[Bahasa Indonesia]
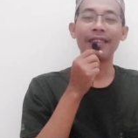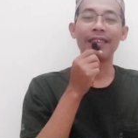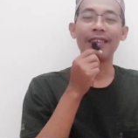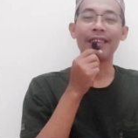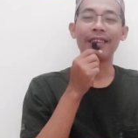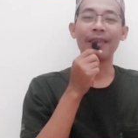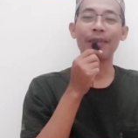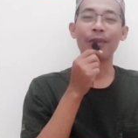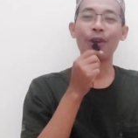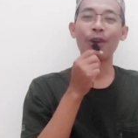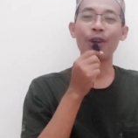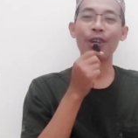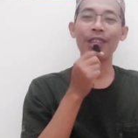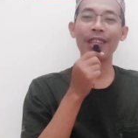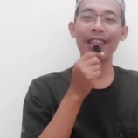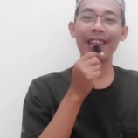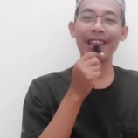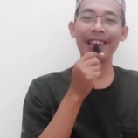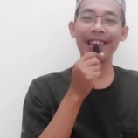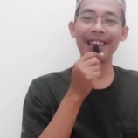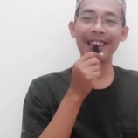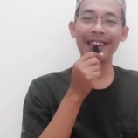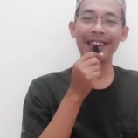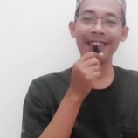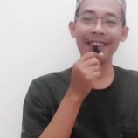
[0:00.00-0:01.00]

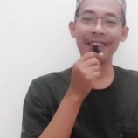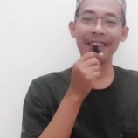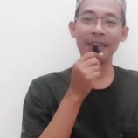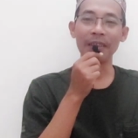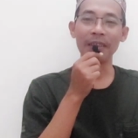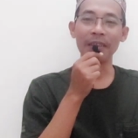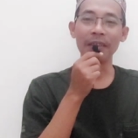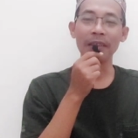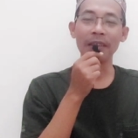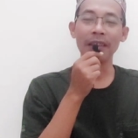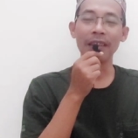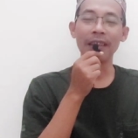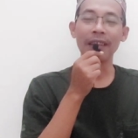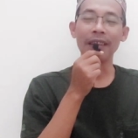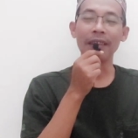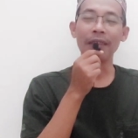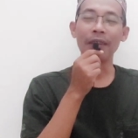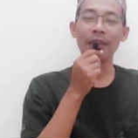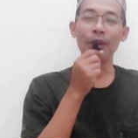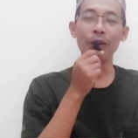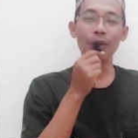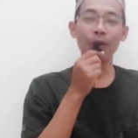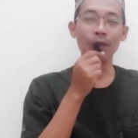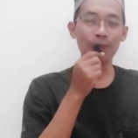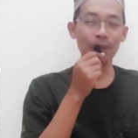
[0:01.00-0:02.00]
Pokoknya
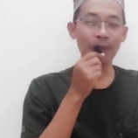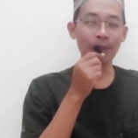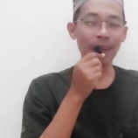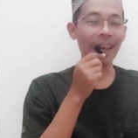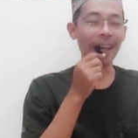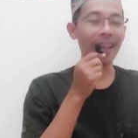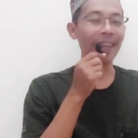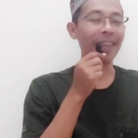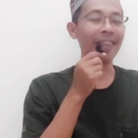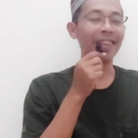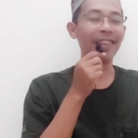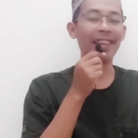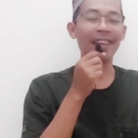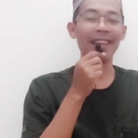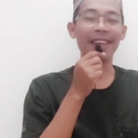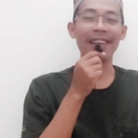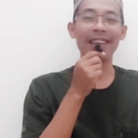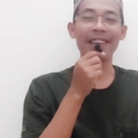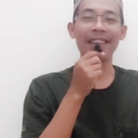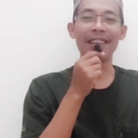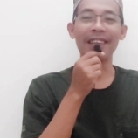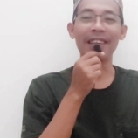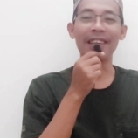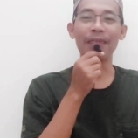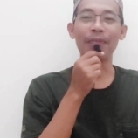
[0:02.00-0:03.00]
lucu lah Endang
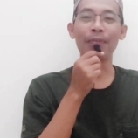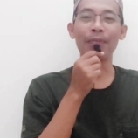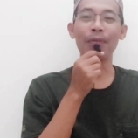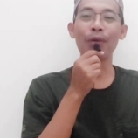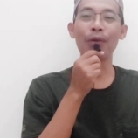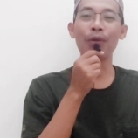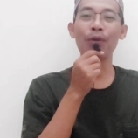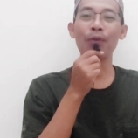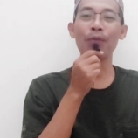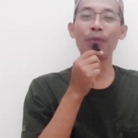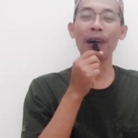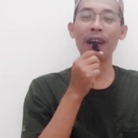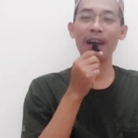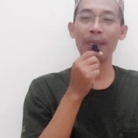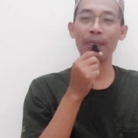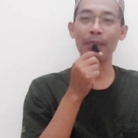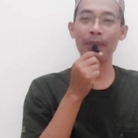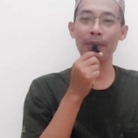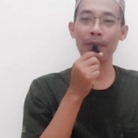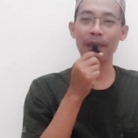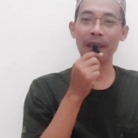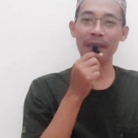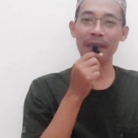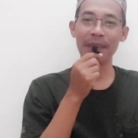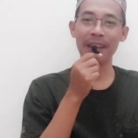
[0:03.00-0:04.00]
ini berubah
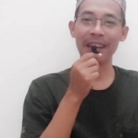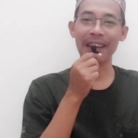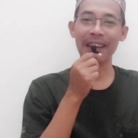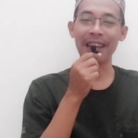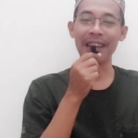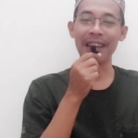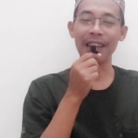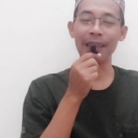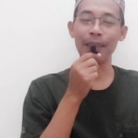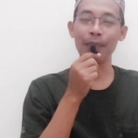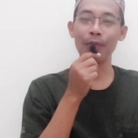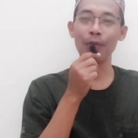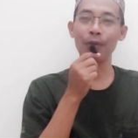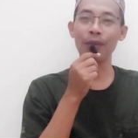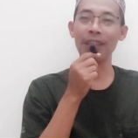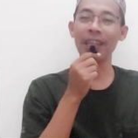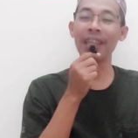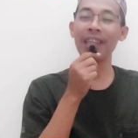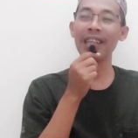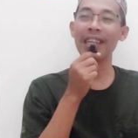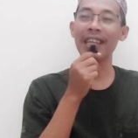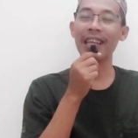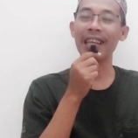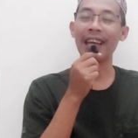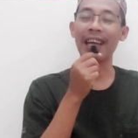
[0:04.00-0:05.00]
beberapa kali.
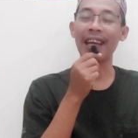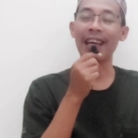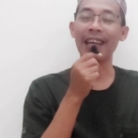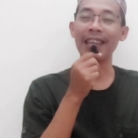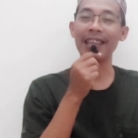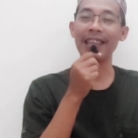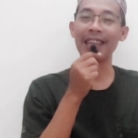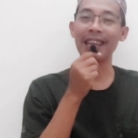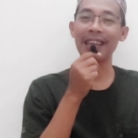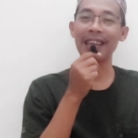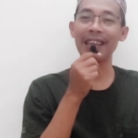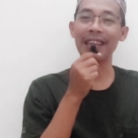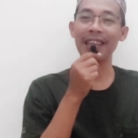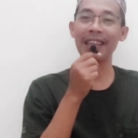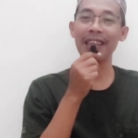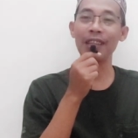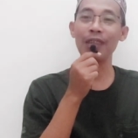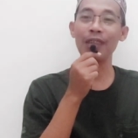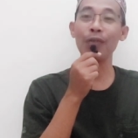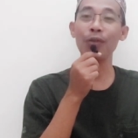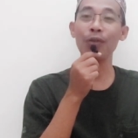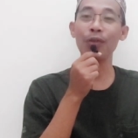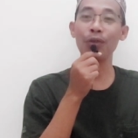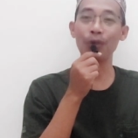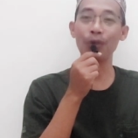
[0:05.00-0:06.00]
Mungkin ya Endang ini
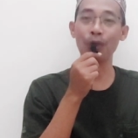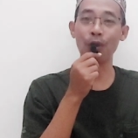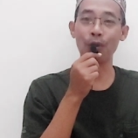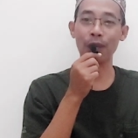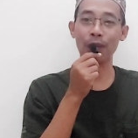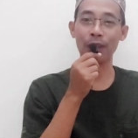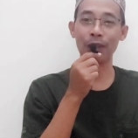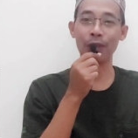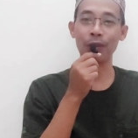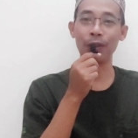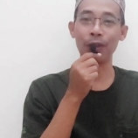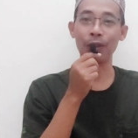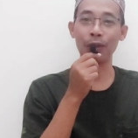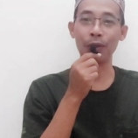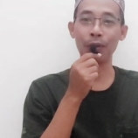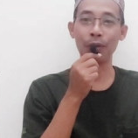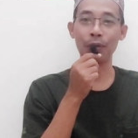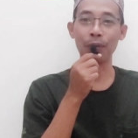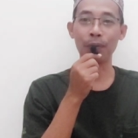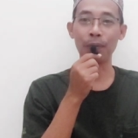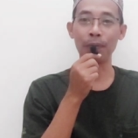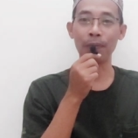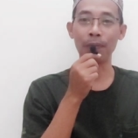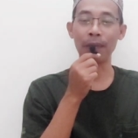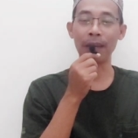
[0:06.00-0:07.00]
jujur waktu
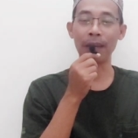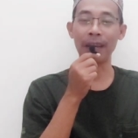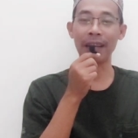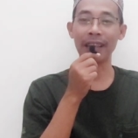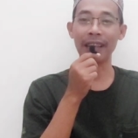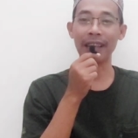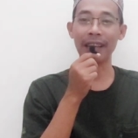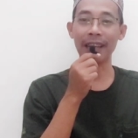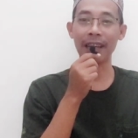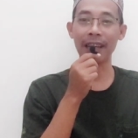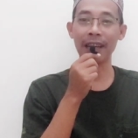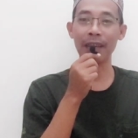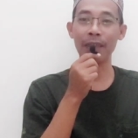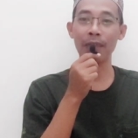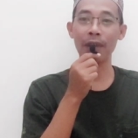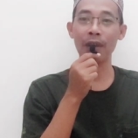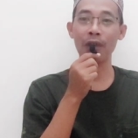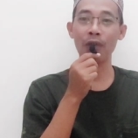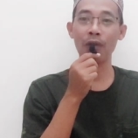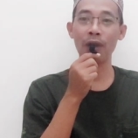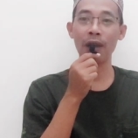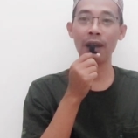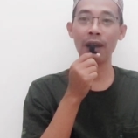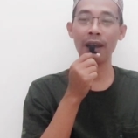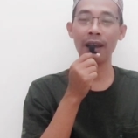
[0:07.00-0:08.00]
itu mengatakan
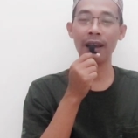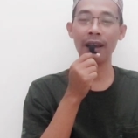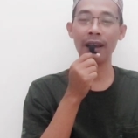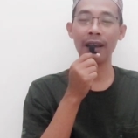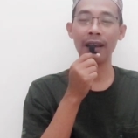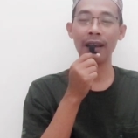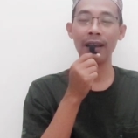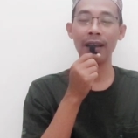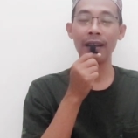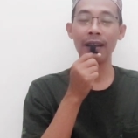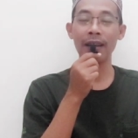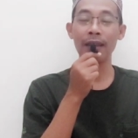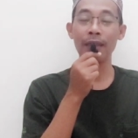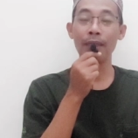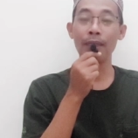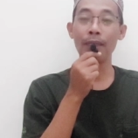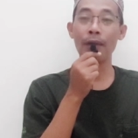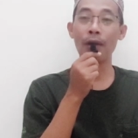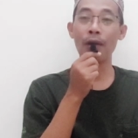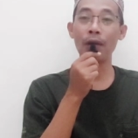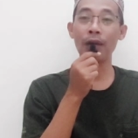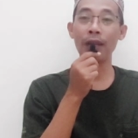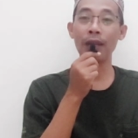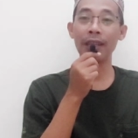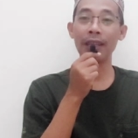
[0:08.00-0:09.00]
bahwa
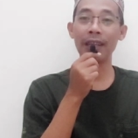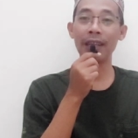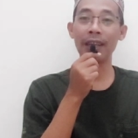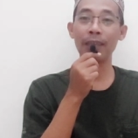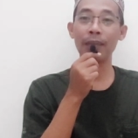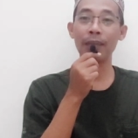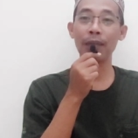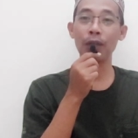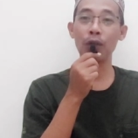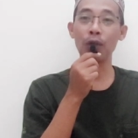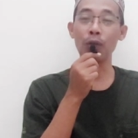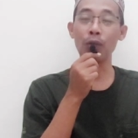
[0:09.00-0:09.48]
Maulid Nabi itu